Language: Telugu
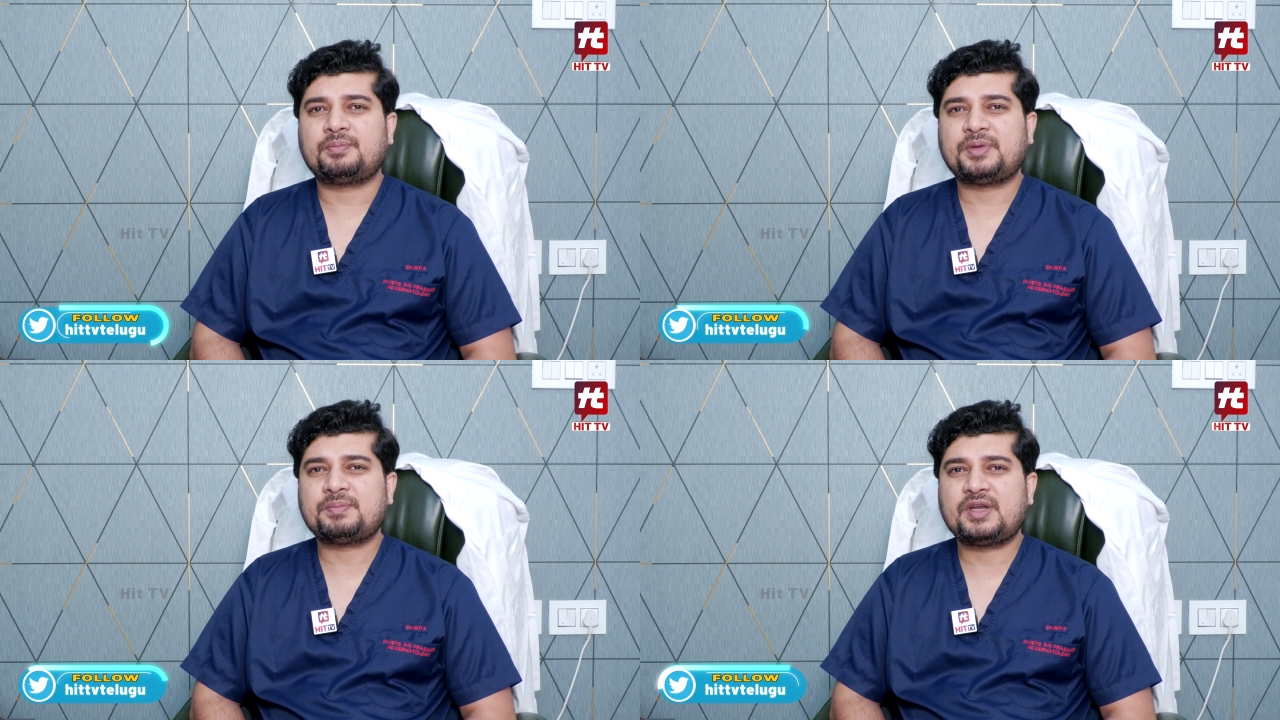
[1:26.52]

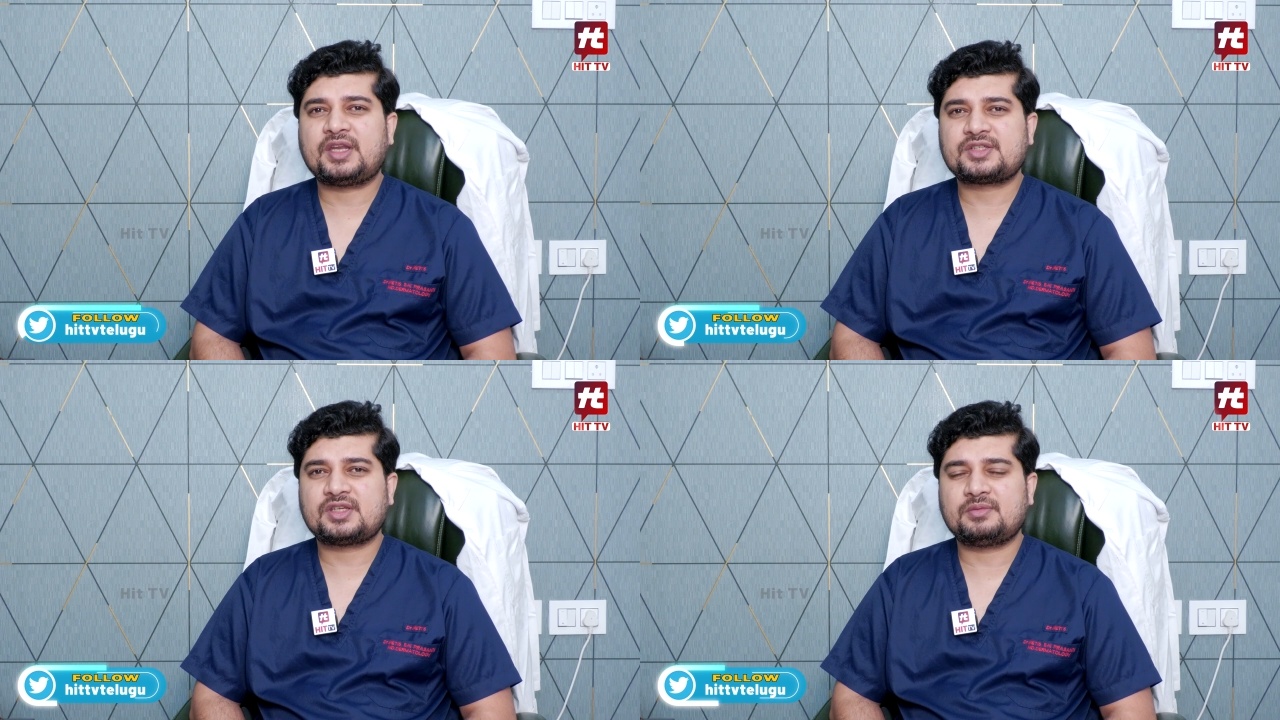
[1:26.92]

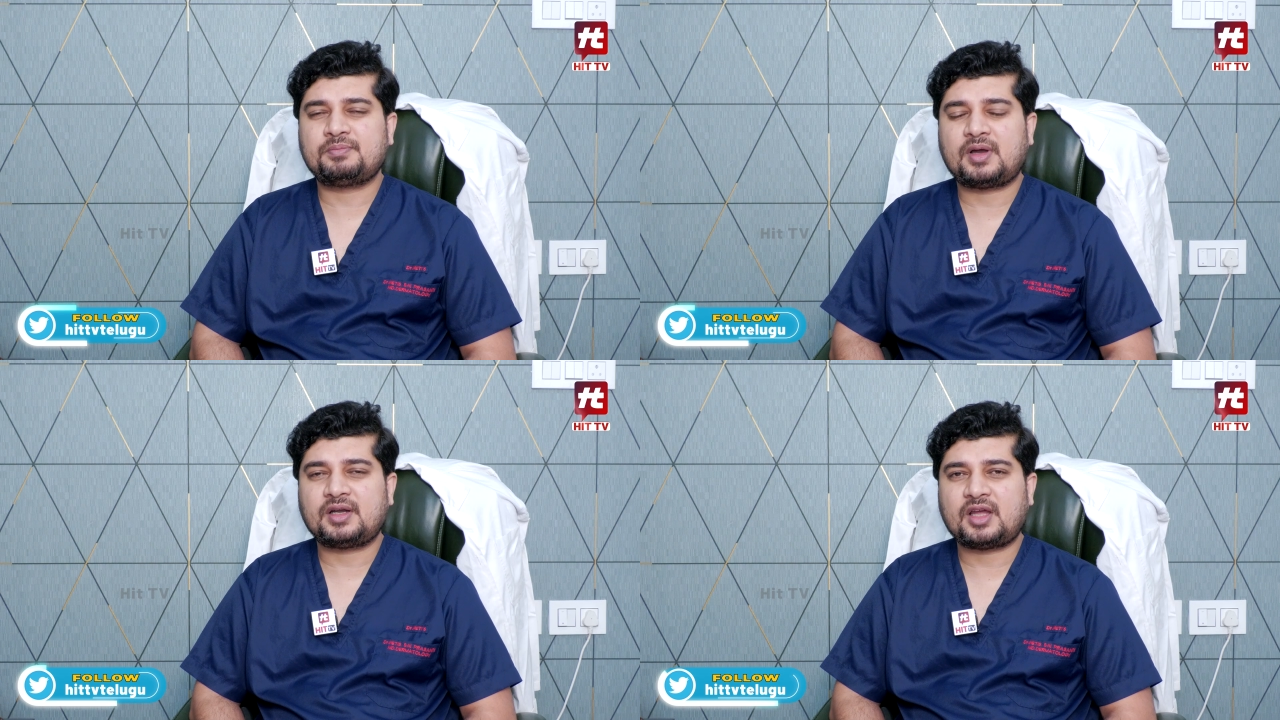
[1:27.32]
పిగ్మెంటేషన్
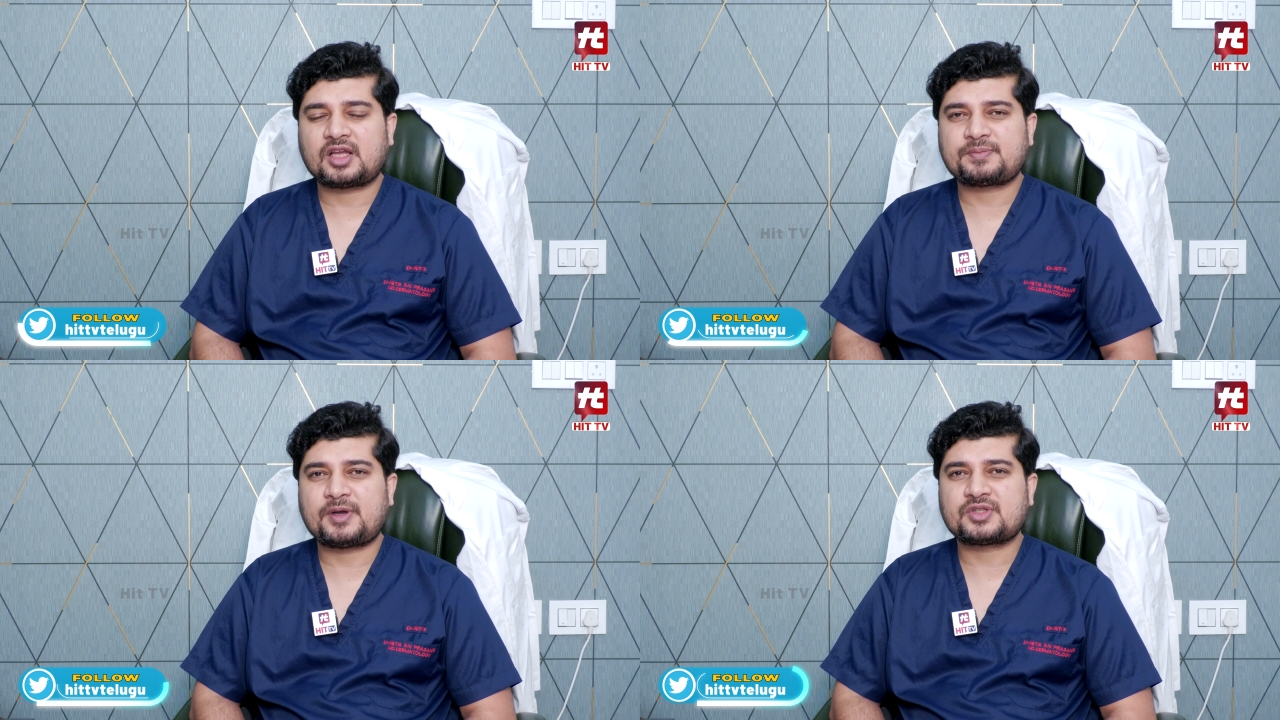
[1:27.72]

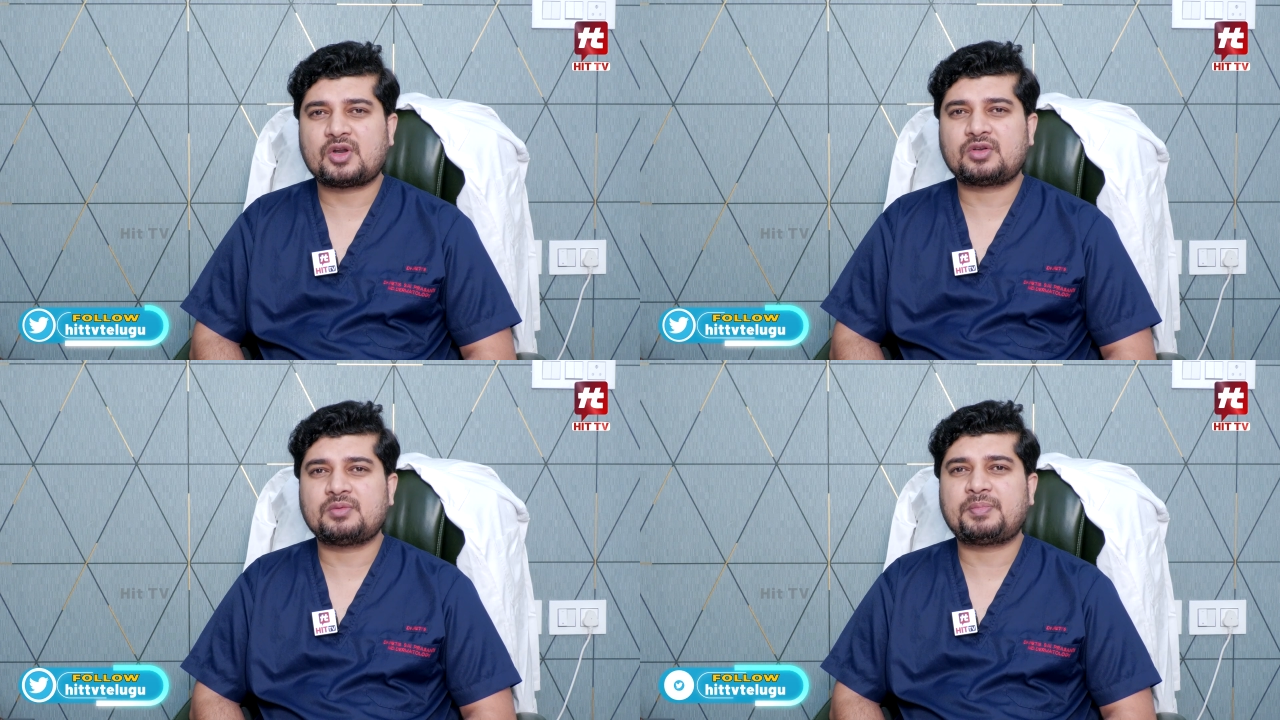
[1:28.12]
డార్క్ స్పాట్స్
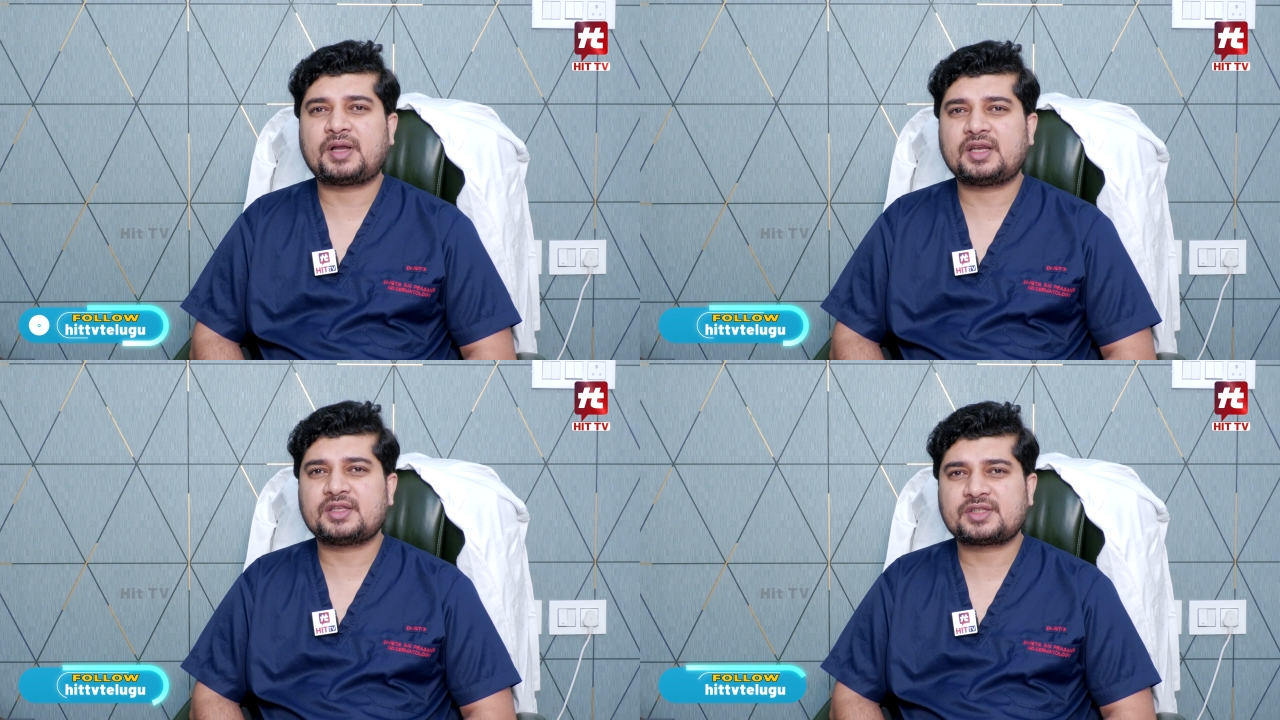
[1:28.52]
రావటం
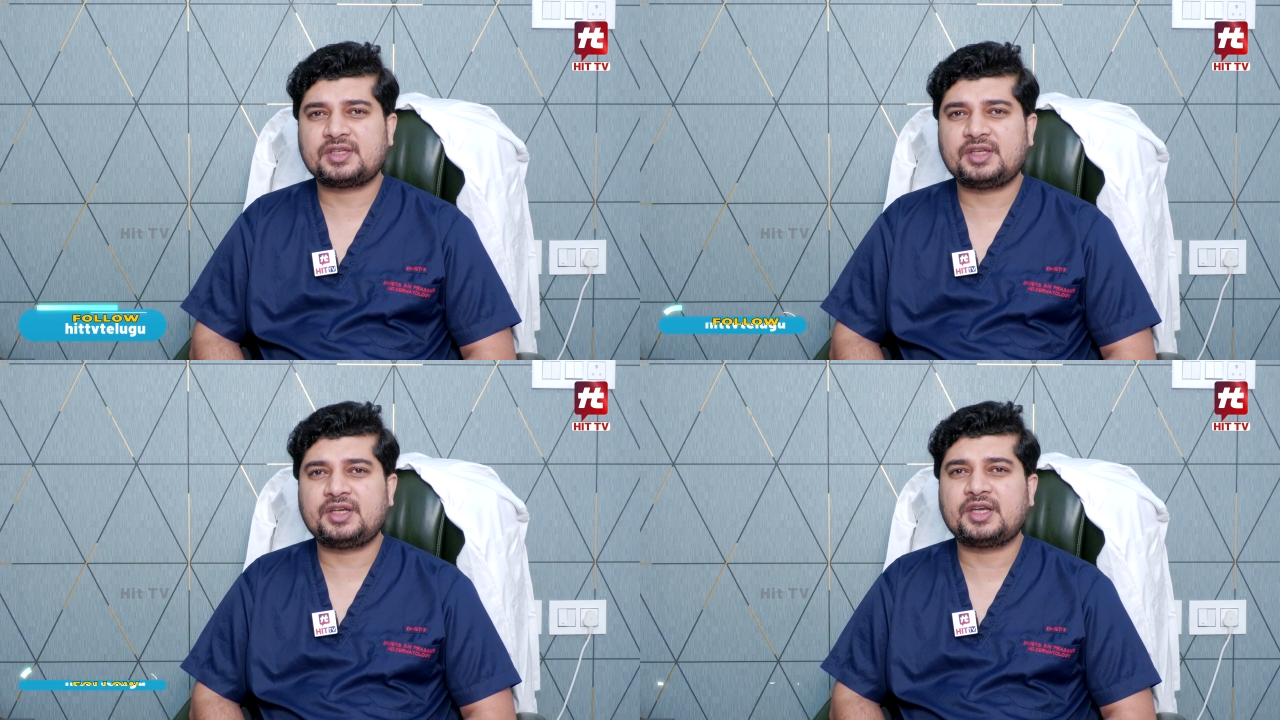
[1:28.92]
పక్కన
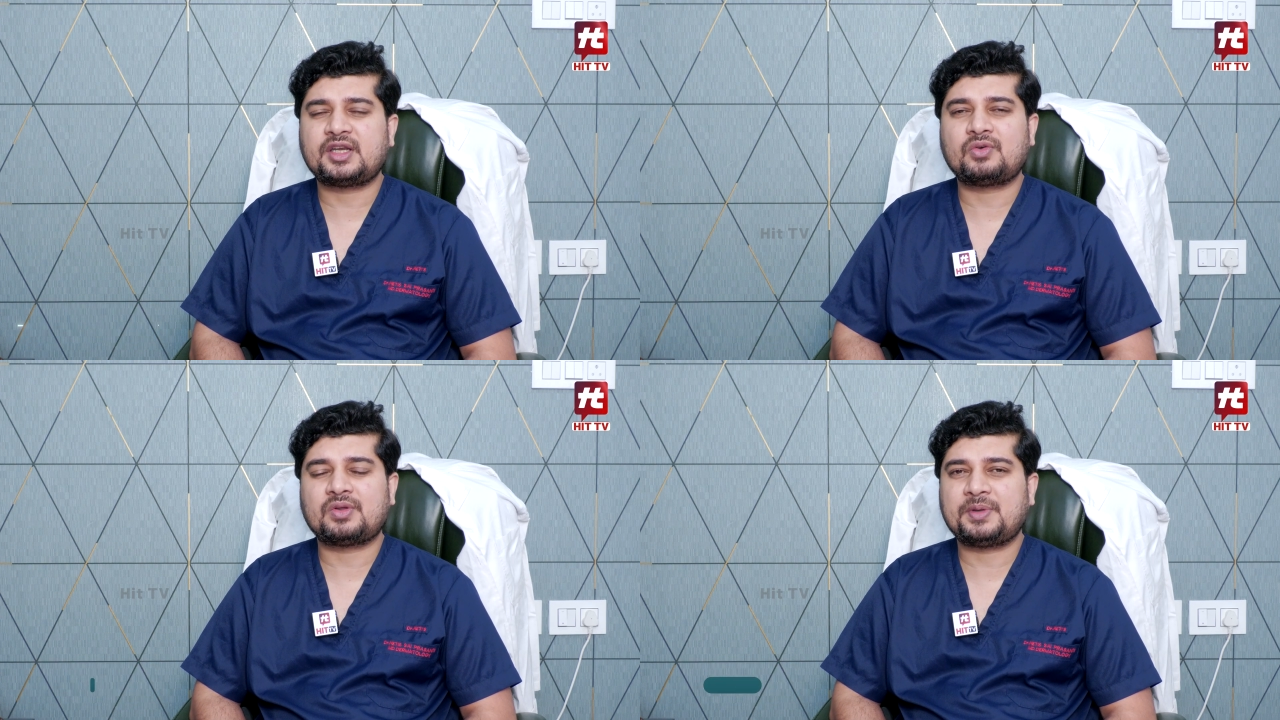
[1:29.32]
స్కిన్
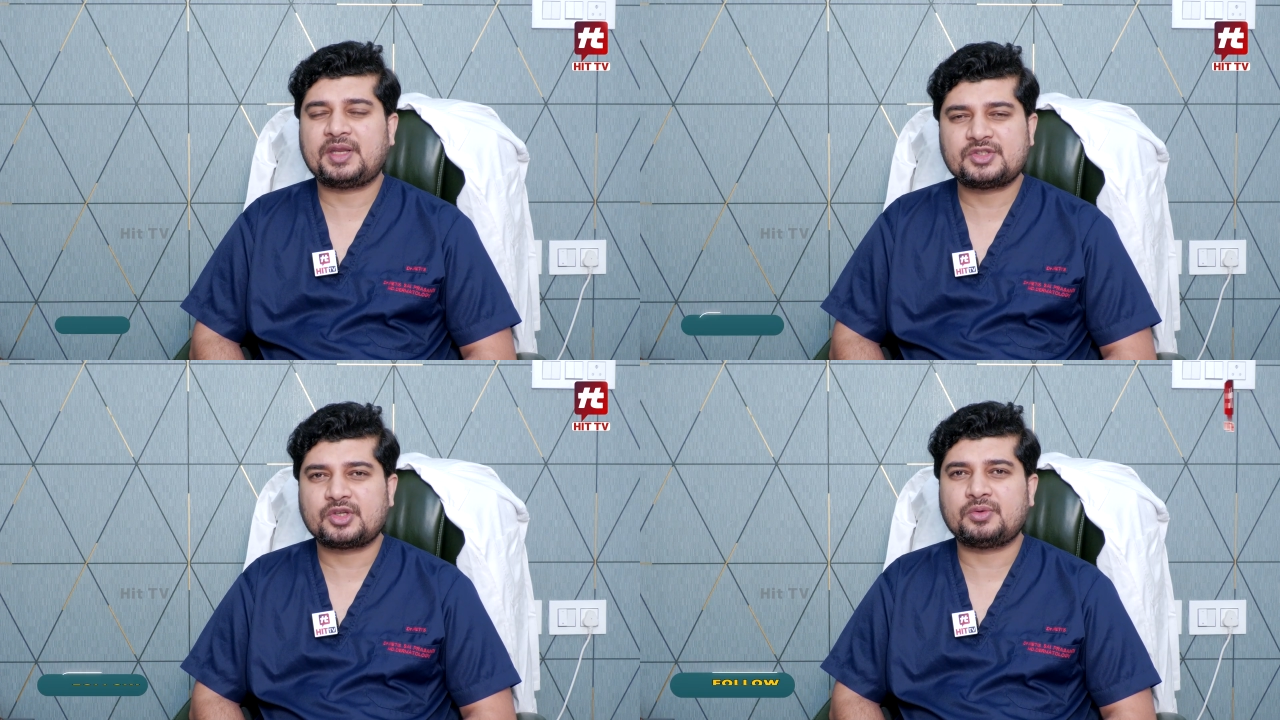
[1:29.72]
ఇరిటేట్ అవ్వటం
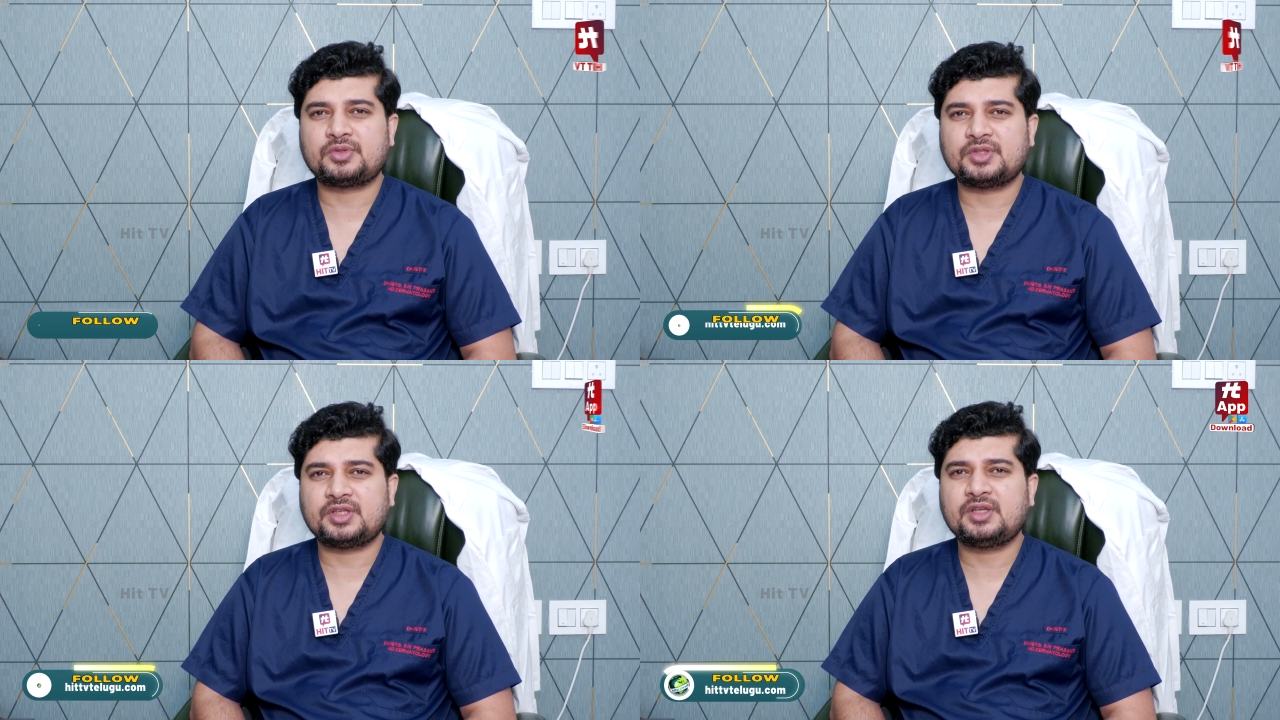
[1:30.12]
అనేది
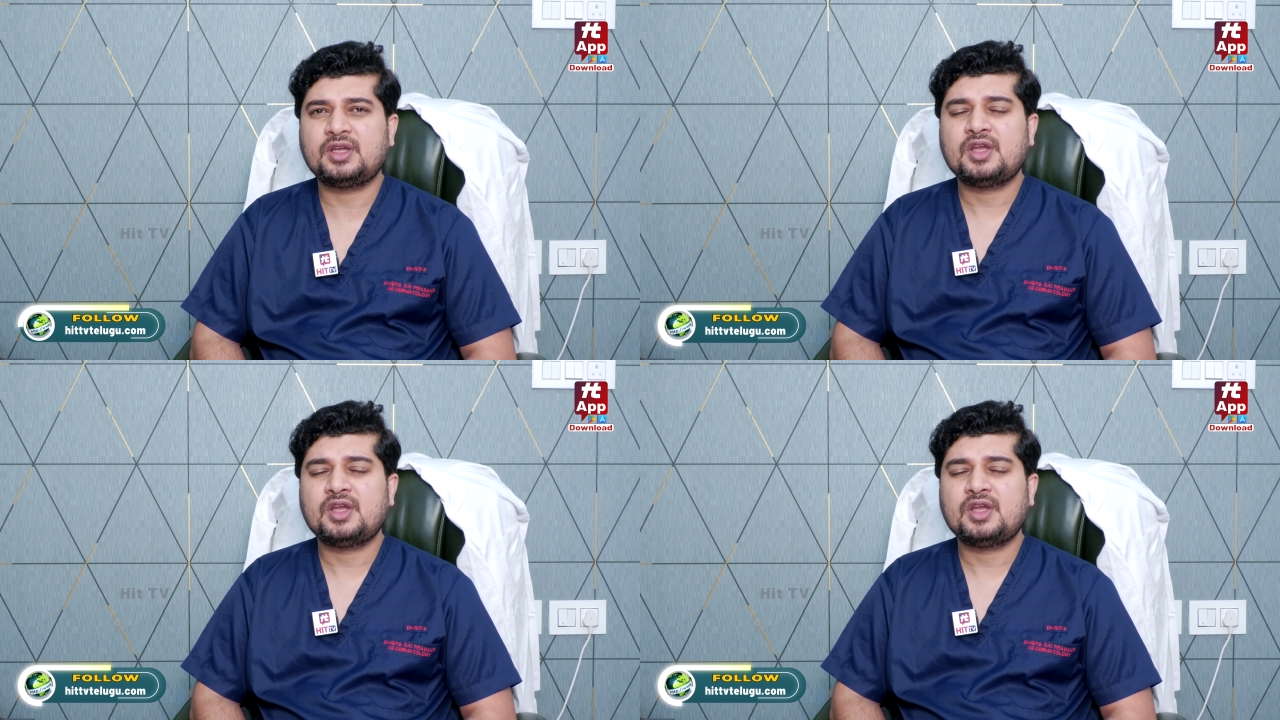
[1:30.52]
జరుగుతుంది